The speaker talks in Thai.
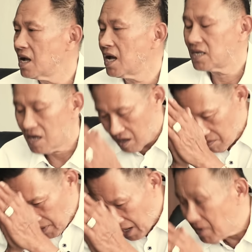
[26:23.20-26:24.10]
งั้นก็
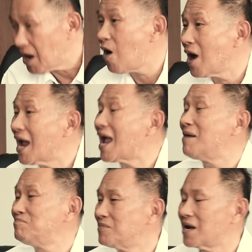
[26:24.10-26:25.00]
ไม่ไม่รอไงกลั
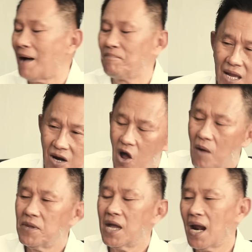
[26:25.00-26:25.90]
บกลับรอ
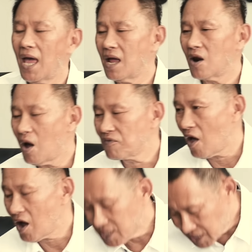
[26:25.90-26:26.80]
บนึงกันแล้วรอบส
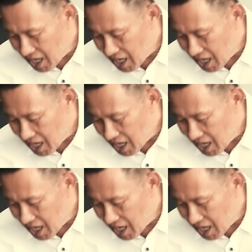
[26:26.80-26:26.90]
องก็เจ